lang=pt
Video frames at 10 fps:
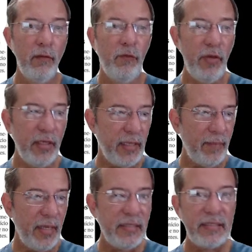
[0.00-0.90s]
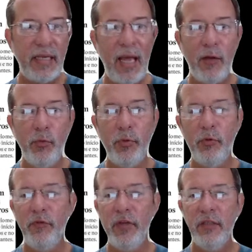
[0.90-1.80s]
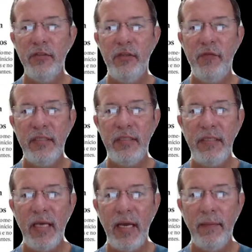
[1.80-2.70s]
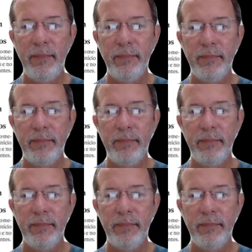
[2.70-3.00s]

fica mais caro para o governo se financiar